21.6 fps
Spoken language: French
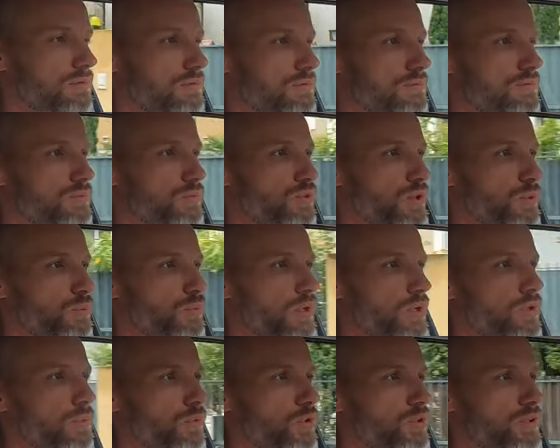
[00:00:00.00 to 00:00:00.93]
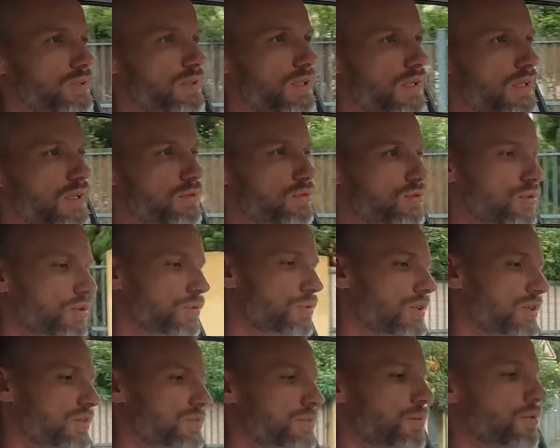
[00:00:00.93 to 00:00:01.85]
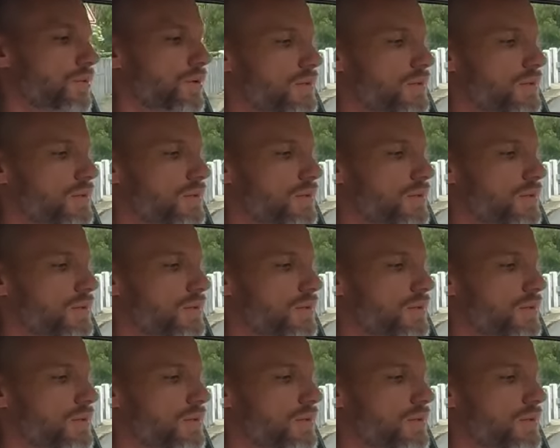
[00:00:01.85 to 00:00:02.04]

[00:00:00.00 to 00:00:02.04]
Je me souviens plus à combien on était avec la 208 à ce moment-là